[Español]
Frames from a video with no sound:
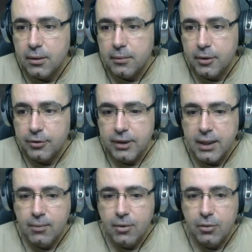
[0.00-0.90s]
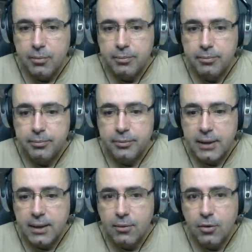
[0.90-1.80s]
Pero sería bueno,
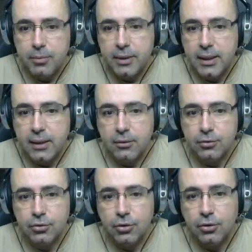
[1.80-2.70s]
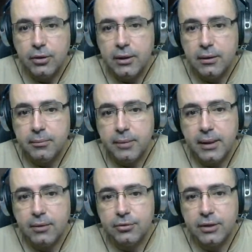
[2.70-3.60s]
sería bueno pillarlos todos, ¿eh? Para
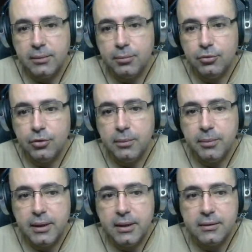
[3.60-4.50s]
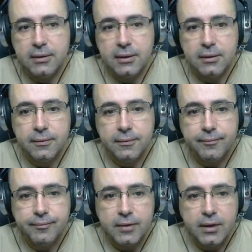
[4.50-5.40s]
conseguir puntos de experiencia.
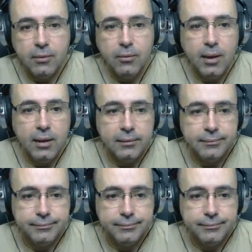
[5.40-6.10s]
Igual